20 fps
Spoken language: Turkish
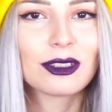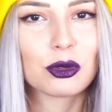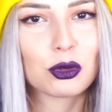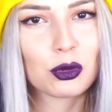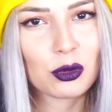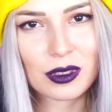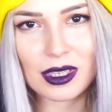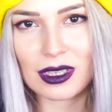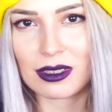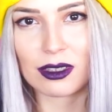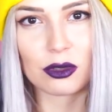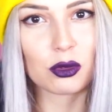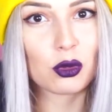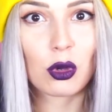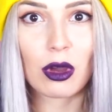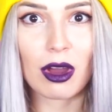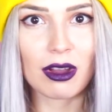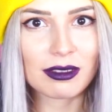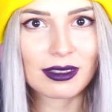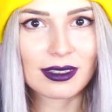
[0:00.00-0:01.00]
Düşünsenize
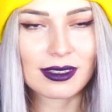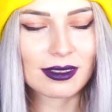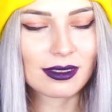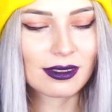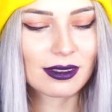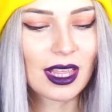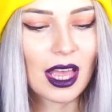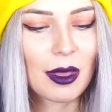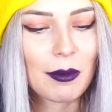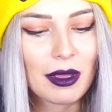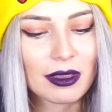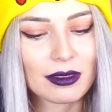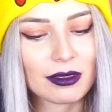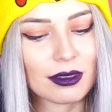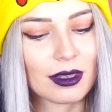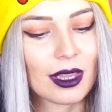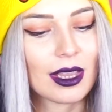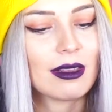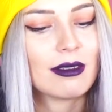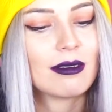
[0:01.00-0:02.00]
çok açsınız hemen
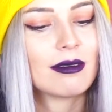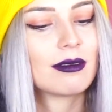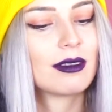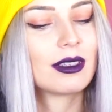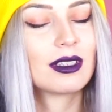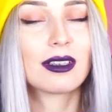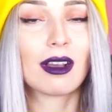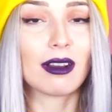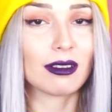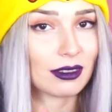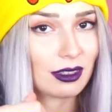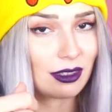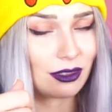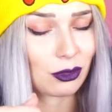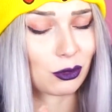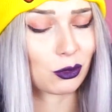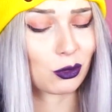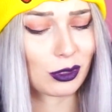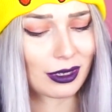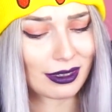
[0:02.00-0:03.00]
elin,
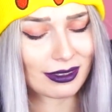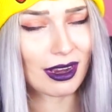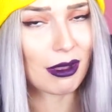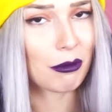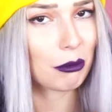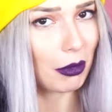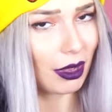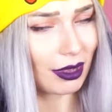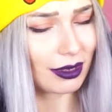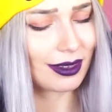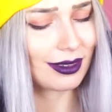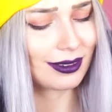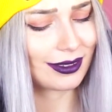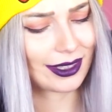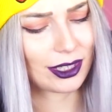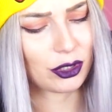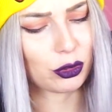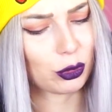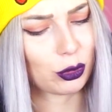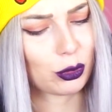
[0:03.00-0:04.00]
tırnaklarınızın üzerinden
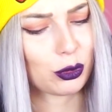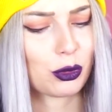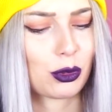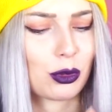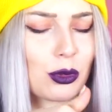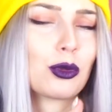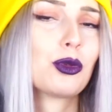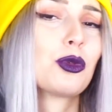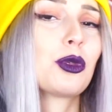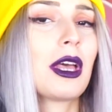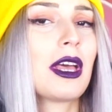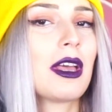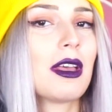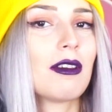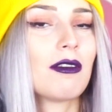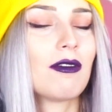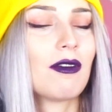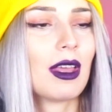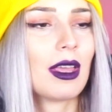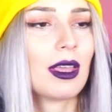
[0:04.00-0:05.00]
mangalı yakıyorsunuz
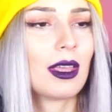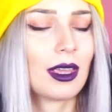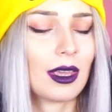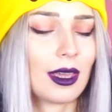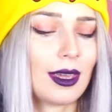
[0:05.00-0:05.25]
ve